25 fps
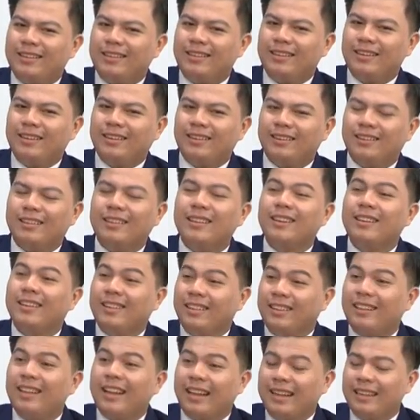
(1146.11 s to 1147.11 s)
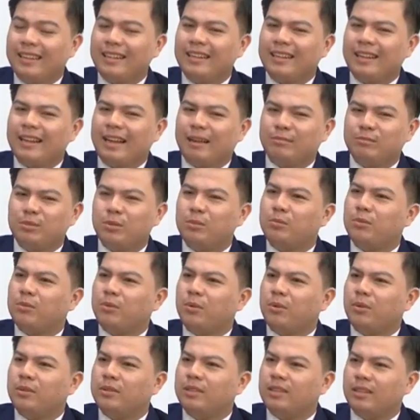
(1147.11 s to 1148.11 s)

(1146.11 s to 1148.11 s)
nhận nhìn thấy cái cảm xúc của